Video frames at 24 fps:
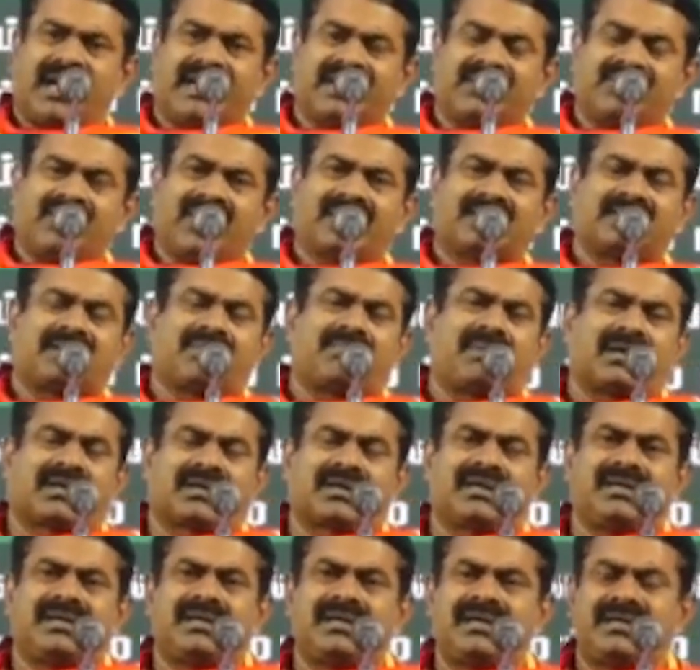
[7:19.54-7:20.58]
அறிவார்ந்த
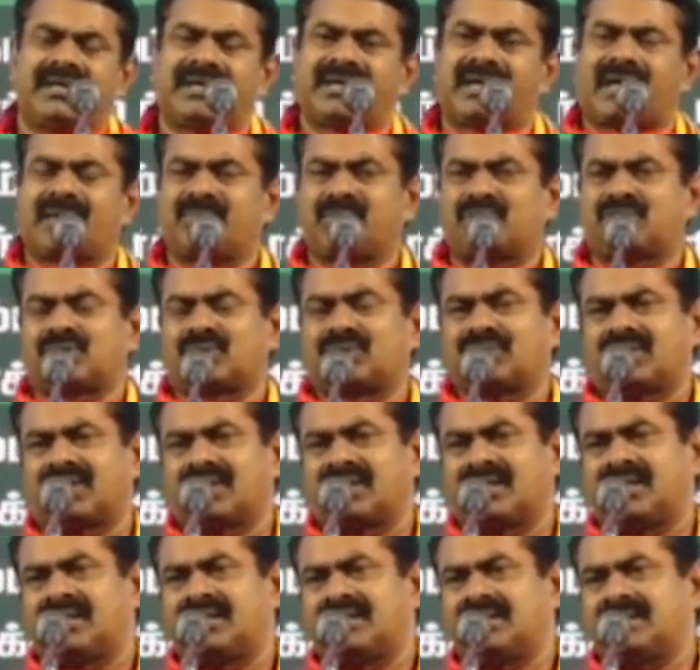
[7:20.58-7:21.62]
மக்கள் என் அன்பு
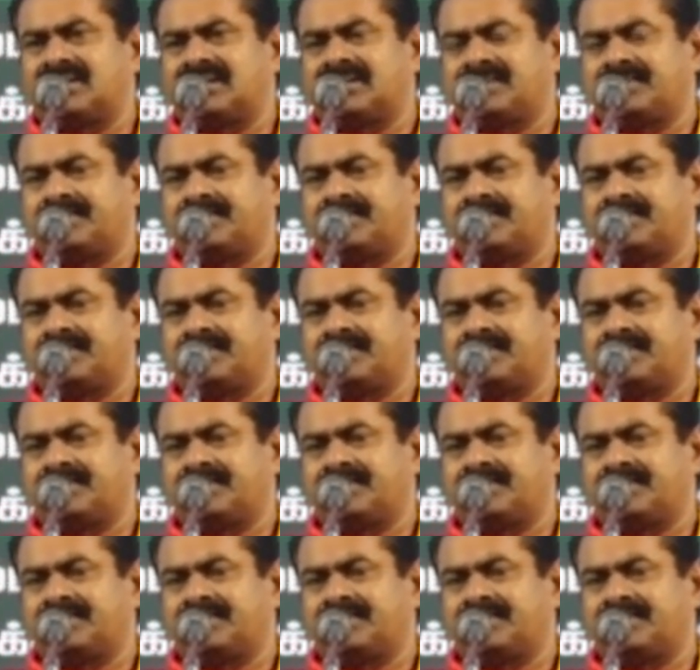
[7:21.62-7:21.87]
சொந்தங்கள்